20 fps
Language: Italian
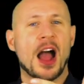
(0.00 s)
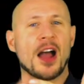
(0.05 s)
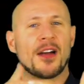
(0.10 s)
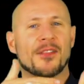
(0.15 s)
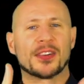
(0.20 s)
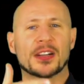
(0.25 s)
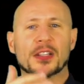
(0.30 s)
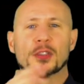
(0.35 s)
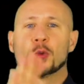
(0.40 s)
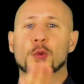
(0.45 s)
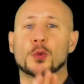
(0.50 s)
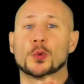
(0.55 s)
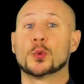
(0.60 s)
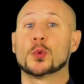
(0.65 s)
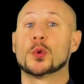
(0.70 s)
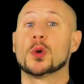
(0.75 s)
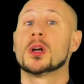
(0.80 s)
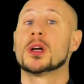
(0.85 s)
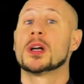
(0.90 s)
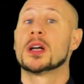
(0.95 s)
lì, è la
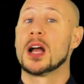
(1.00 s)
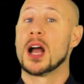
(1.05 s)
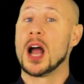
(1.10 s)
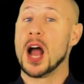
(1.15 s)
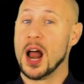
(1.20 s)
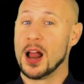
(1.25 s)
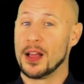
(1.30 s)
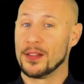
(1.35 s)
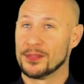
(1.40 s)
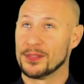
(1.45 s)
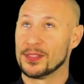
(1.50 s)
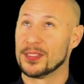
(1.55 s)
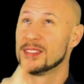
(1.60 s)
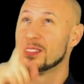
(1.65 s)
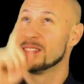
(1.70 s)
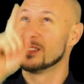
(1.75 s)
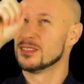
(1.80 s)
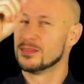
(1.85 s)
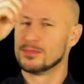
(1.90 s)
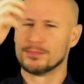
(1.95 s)
battaglia tra
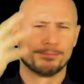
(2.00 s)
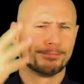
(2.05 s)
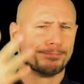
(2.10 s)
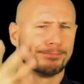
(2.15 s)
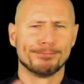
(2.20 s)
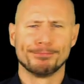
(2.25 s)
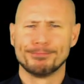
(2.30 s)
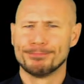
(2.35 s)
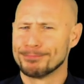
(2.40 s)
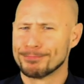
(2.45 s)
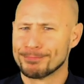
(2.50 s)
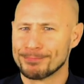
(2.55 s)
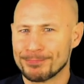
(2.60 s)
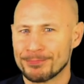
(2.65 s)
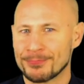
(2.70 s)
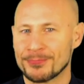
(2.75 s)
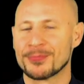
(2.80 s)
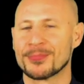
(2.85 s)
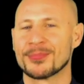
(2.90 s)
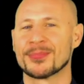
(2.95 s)
Costantino e
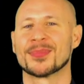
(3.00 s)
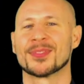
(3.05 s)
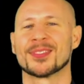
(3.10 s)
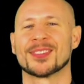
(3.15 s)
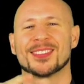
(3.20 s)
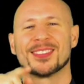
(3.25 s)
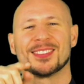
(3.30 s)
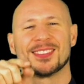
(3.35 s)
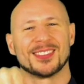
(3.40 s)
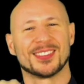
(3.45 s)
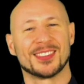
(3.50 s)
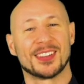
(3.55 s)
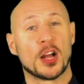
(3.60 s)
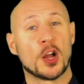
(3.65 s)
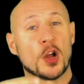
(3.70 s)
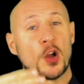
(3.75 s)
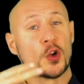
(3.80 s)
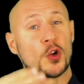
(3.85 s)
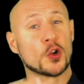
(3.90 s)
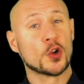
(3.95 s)
Massenzio, la cosiddetta
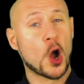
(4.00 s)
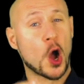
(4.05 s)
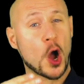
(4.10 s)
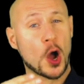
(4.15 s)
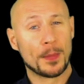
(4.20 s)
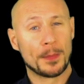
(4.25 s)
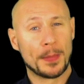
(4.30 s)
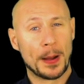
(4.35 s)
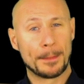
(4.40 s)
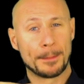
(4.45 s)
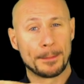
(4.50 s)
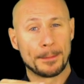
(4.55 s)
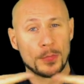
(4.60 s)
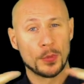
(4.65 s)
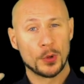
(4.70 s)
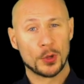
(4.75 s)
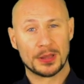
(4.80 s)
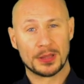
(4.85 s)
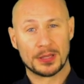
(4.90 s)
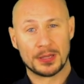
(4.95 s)
battaglia del Ponte
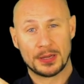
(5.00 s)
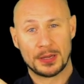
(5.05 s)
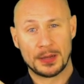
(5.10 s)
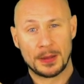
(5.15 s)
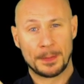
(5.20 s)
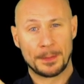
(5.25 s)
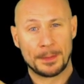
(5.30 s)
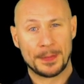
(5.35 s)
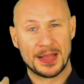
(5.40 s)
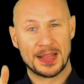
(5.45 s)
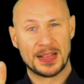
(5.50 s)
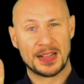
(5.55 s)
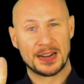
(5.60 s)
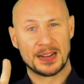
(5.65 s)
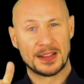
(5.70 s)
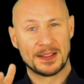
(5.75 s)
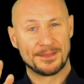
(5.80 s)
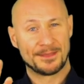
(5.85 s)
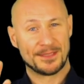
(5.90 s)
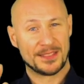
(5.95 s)
Milvio, che
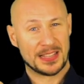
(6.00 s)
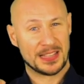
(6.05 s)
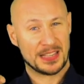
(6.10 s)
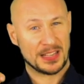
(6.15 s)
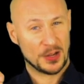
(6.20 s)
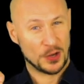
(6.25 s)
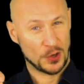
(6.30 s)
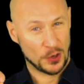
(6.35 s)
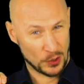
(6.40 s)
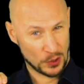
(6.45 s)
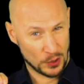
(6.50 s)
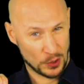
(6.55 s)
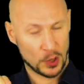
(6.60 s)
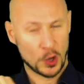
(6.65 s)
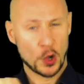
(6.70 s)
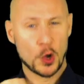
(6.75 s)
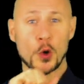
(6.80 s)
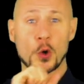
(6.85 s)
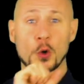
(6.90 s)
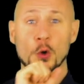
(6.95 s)
rappresenta il trionfo
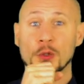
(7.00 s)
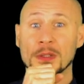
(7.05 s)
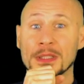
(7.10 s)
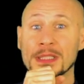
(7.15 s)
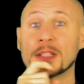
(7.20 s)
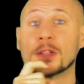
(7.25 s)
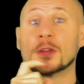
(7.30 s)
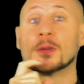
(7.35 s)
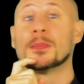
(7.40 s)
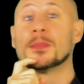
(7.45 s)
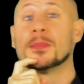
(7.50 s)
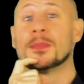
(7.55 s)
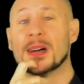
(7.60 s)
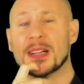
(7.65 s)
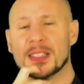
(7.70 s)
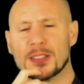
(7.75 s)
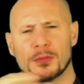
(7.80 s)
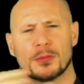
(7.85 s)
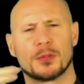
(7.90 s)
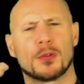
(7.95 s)
del credo
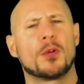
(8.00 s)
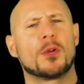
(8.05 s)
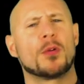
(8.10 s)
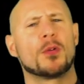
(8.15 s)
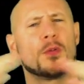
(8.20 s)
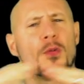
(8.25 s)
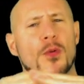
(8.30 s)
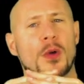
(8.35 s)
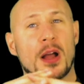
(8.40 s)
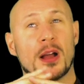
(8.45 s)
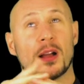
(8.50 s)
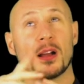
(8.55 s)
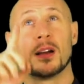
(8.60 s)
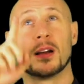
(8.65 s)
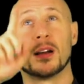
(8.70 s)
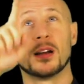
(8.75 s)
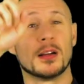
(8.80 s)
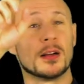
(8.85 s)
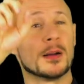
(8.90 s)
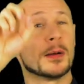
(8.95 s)
cristiano.
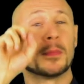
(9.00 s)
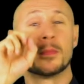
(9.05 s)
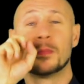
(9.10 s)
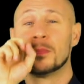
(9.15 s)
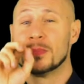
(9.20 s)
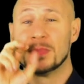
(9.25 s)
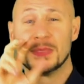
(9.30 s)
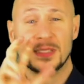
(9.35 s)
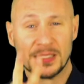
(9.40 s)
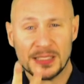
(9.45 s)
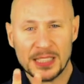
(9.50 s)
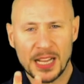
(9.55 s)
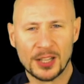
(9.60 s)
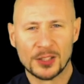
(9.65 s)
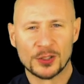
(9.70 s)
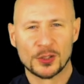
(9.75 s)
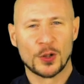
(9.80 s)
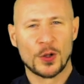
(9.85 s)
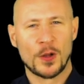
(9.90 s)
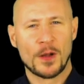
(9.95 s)

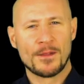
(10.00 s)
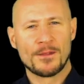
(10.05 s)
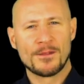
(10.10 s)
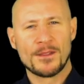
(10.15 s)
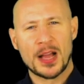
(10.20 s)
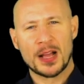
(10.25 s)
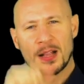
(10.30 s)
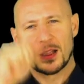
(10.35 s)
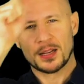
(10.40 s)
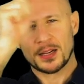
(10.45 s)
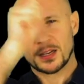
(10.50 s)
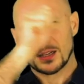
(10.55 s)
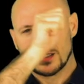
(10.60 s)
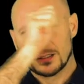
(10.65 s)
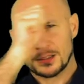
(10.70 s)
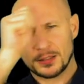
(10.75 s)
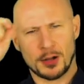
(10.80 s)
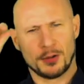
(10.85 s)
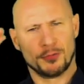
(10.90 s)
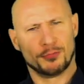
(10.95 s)
È stata
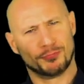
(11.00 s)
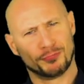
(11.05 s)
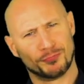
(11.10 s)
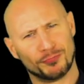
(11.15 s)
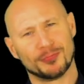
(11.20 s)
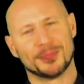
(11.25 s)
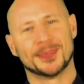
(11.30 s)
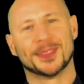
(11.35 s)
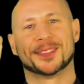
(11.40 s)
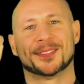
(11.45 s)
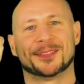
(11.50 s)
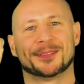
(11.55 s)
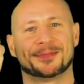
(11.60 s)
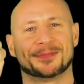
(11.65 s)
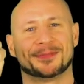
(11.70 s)
rappresentata da,